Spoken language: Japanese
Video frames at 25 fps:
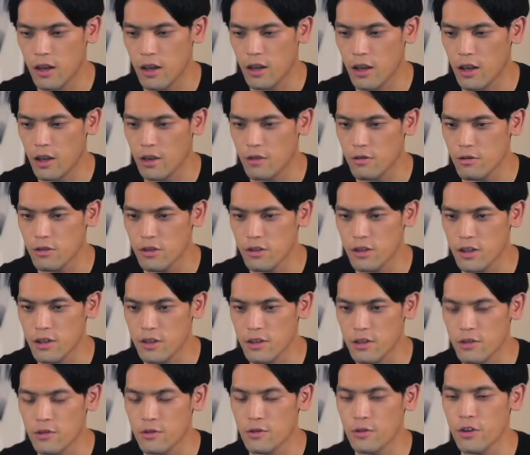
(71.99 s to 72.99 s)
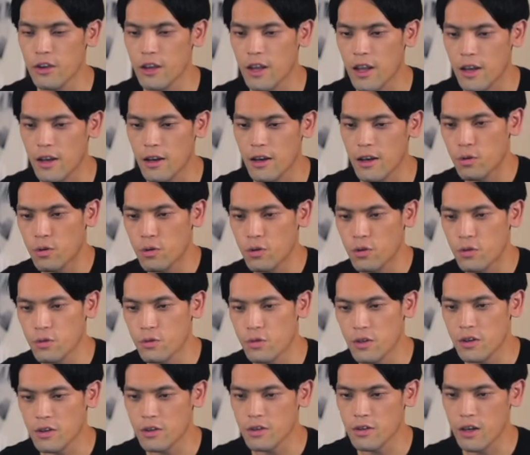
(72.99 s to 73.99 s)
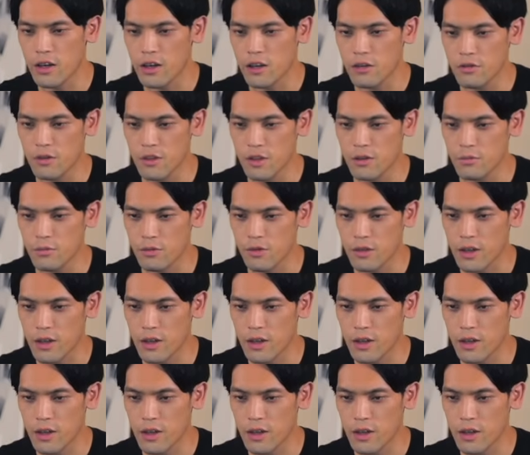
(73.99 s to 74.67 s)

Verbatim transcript: えー、こちらすごいね好評ですヤングジャンプ